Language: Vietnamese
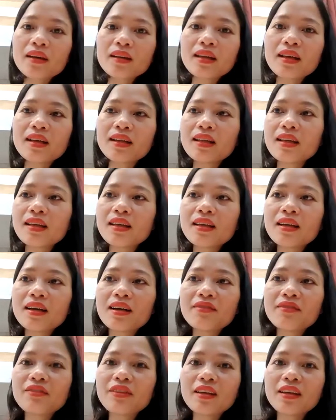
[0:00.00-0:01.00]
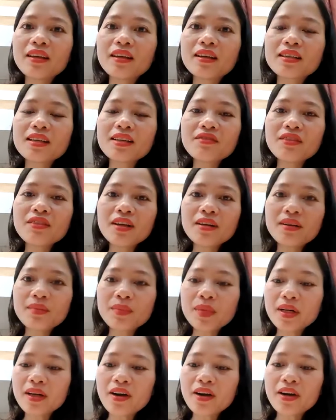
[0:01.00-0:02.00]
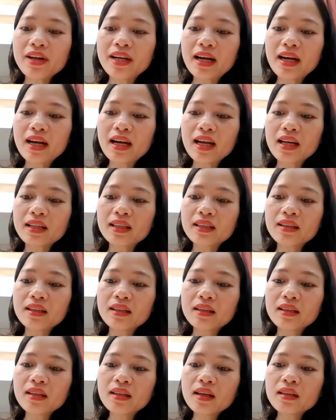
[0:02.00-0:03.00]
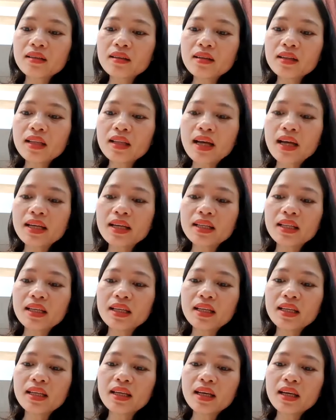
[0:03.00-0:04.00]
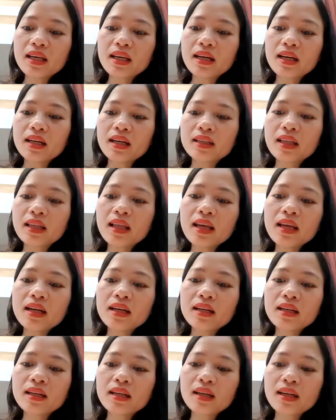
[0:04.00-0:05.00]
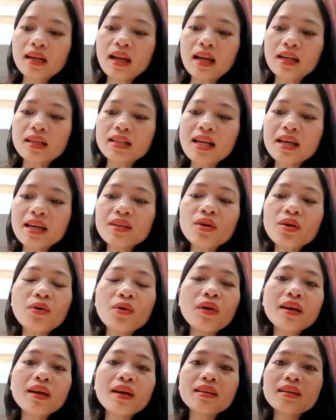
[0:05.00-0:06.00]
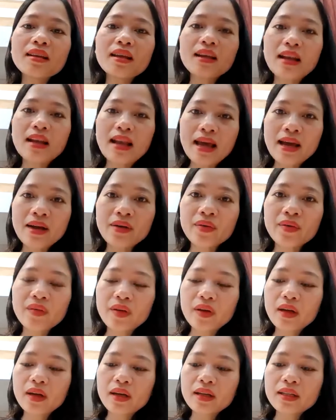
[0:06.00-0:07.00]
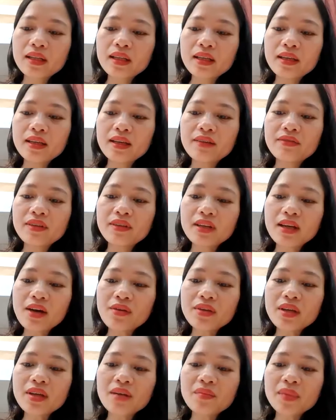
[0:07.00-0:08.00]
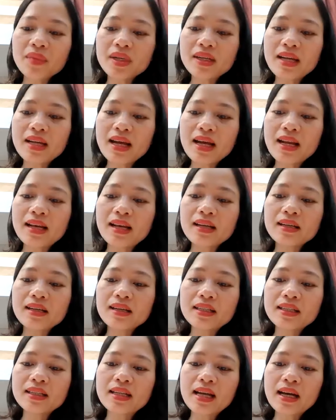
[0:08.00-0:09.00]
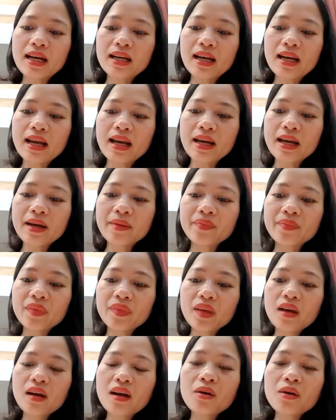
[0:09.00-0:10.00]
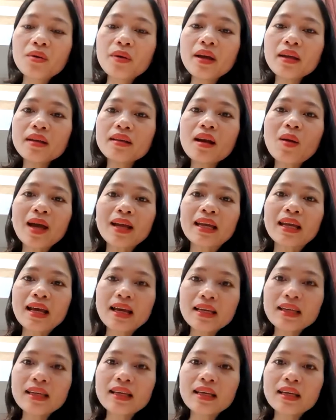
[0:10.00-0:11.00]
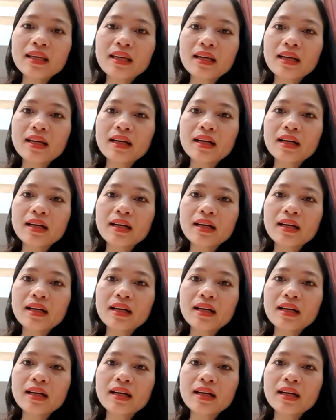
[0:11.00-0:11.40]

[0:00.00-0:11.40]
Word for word: thế thì à, vị à, sinh viên mới hỏi rằng là ừ, thưa thầy thì à, tiền đặt sai chỗ là như thế nào thì vị cao nhân mới trả lời rằng là hầu hết nhân loại ngày nay